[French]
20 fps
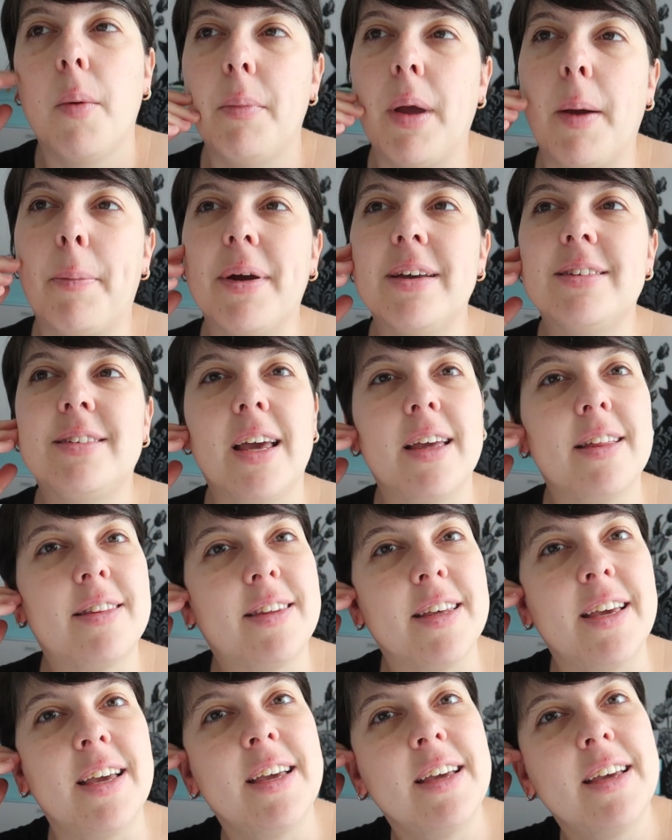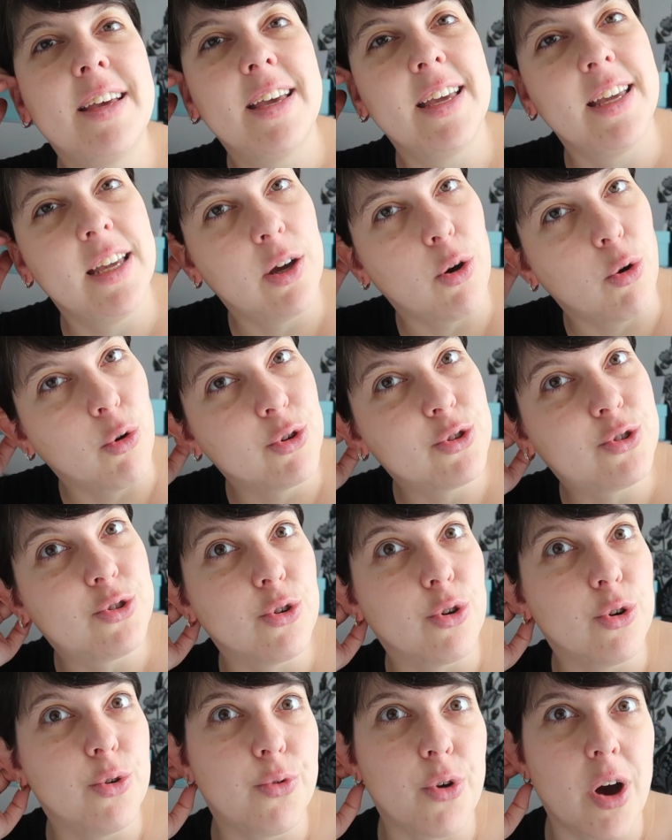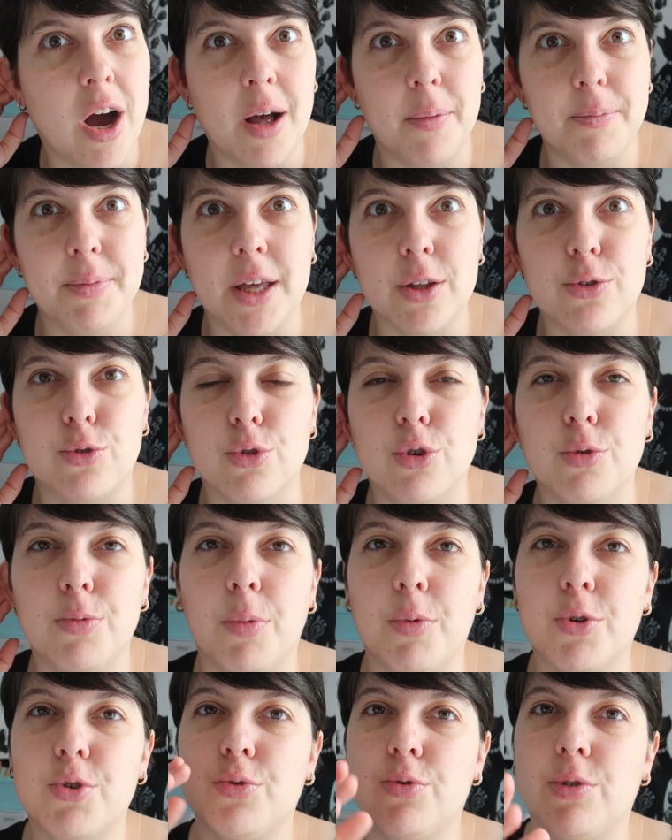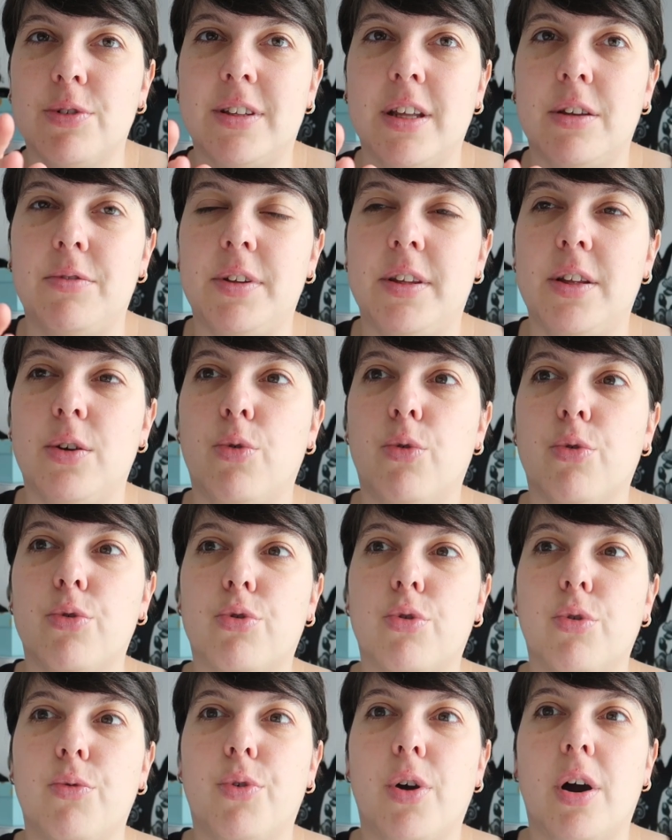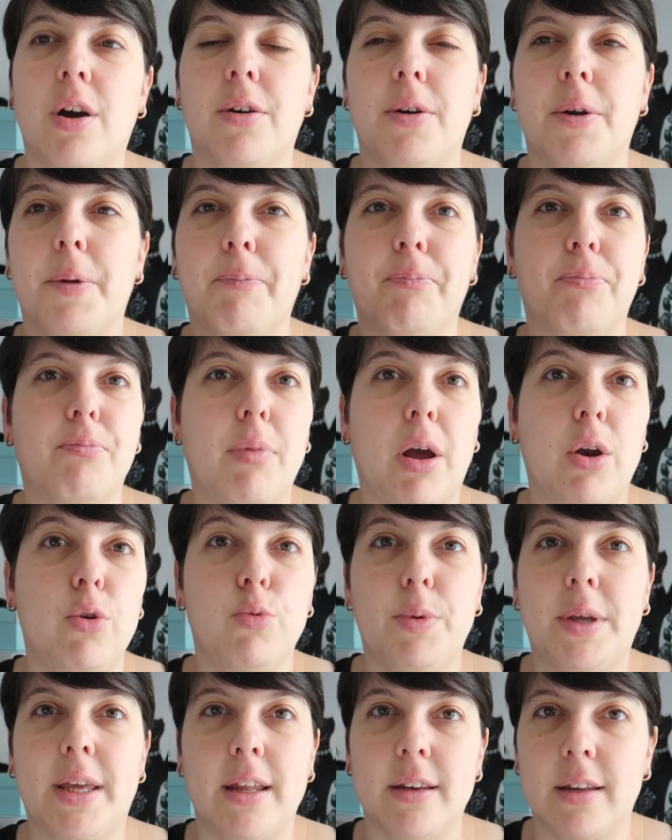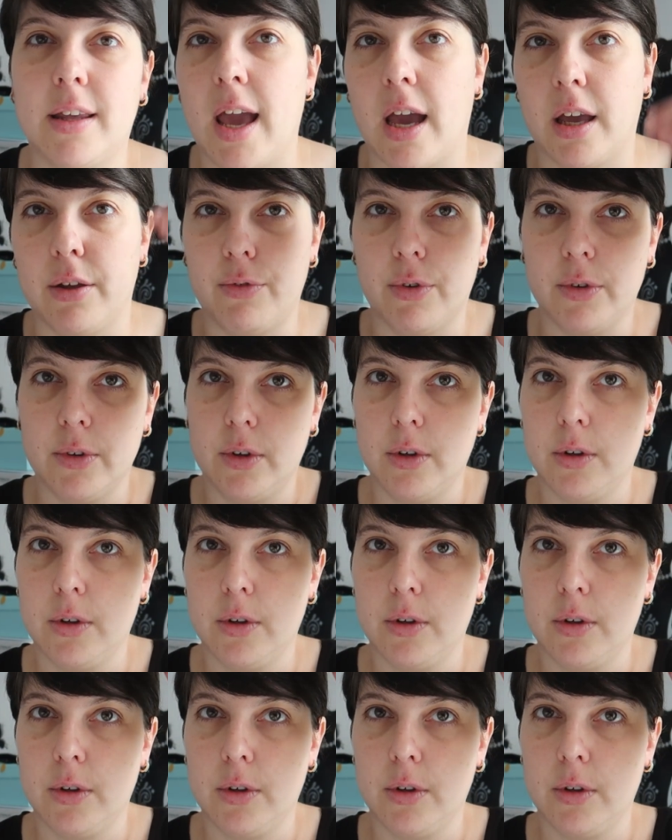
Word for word: Mais après, ça a été. Et on se revoit bientôt. Au moment où je vous donne cette vidéo, on se revoit bah, le week-end qui arrive.